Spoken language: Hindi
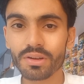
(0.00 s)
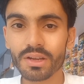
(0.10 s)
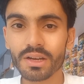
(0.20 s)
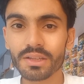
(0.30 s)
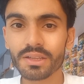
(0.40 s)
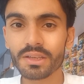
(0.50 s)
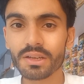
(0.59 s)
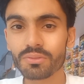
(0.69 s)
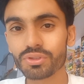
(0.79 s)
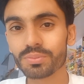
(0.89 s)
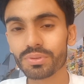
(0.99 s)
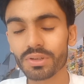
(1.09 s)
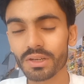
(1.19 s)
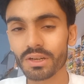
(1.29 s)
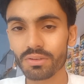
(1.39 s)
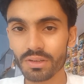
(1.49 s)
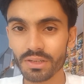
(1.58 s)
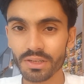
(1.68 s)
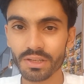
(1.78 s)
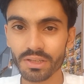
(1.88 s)
लगा दी या कुछ भी उठाया और
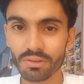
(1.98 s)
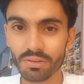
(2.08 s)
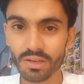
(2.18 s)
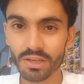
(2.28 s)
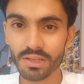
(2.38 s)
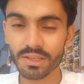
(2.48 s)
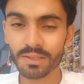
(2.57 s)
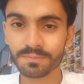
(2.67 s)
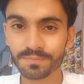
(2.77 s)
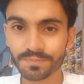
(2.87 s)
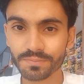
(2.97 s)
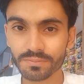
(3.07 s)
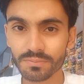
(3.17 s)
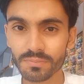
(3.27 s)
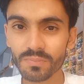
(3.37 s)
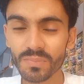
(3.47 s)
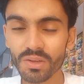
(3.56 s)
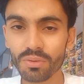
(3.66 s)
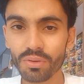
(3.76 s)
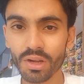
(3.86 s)
एडिटिंग की और लगा दी
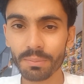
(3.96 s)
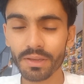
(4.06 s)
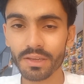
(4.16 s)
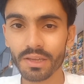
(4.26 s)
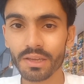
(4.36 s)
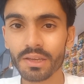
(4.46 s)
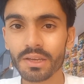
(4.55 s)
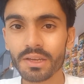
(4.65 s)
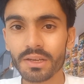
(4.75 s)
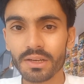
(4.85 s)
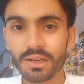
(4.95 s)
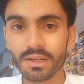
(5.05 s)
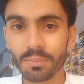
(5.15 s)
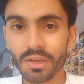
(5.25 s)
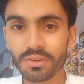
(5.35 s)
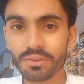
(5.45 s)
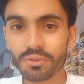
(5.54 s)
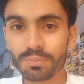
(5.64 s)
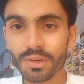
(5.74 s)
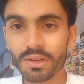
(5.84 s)
और आप कहें कि हाँ, मैं
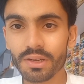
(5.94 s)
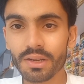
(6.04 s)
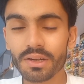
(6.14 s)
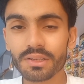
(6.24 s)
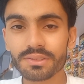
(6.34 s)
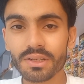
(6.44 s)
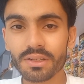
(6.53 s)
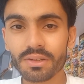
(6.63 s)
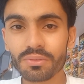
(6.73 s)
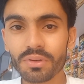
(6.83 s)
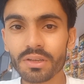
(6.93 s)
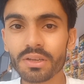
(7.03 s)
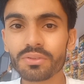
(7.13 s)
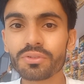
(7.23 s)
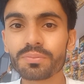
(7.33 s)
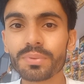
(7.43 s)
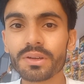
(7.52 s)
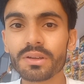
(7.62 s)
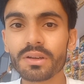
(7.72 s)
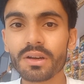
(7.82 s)
यूट्यूब पर अर्निंग स्टार्ट कर दूँगा या यूट्यूब
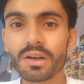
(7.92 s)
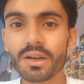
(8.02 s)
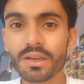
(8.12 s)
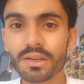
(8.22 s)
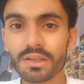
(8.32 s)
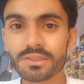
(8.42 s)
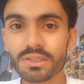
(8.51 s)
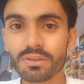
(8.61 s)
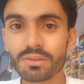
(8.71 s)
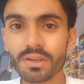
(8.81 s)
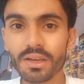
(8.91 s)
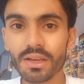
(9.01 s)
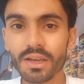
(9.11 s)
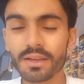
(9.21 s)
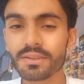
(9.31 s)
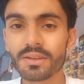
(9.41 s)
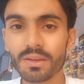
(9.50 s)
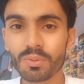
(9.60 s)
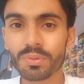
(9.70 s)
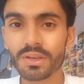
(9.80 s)
पर आगे निकल जाऊँगा तो ऐसा
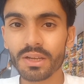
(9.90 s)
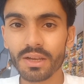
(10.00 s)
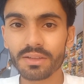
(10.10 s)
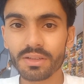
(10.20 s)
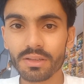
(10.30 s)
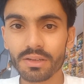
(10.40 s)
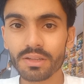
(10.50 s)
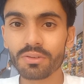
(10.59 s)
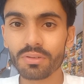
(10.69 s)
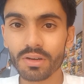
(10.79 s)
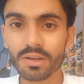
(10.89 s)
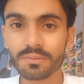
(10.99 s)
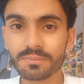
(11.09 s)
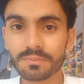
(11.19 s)
नामुमकिन है ऐसा नहीं होगा